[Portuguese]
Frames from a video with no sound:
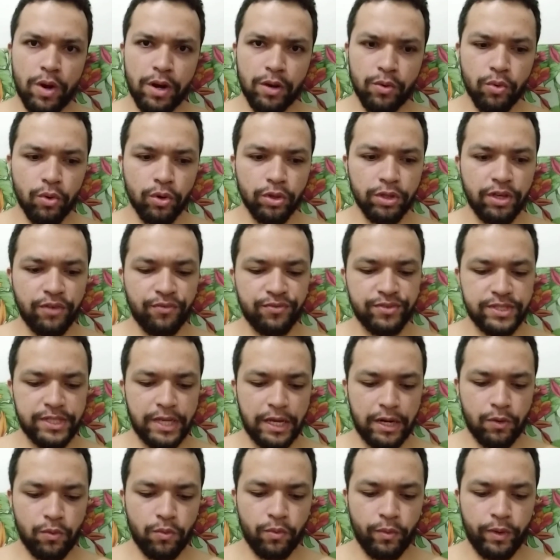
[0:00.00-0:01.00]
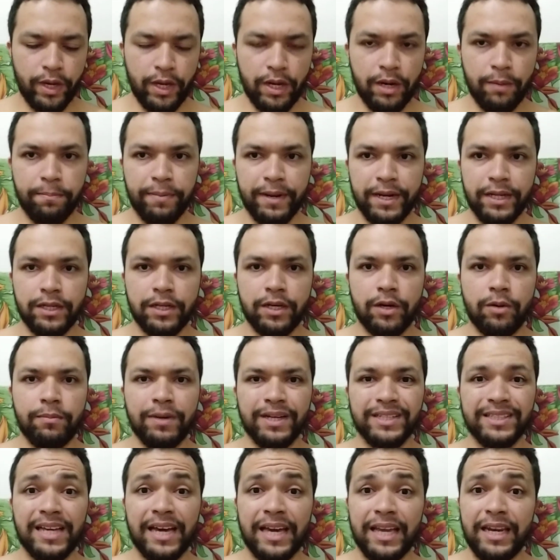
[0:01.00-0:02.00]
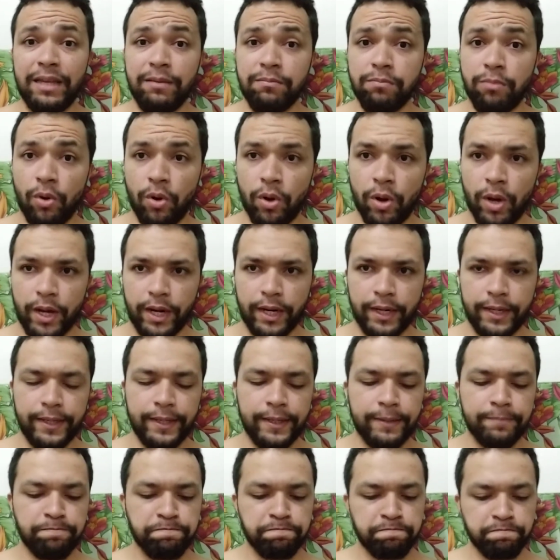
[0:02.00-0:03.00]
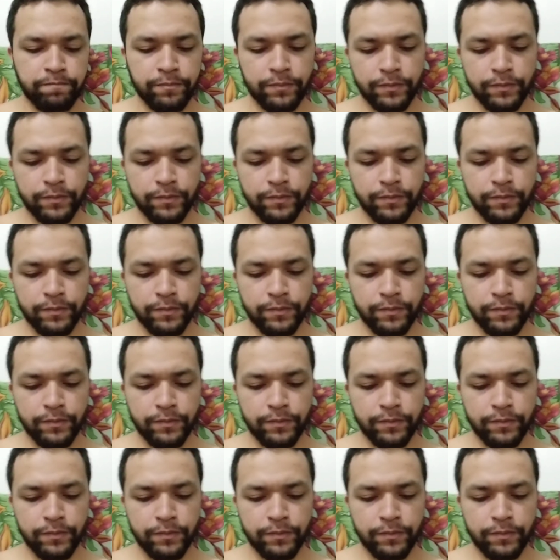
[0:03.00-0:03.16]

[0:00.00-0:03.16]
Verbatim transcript: um acordo que fizeram com ele para não mandar ele embora, né?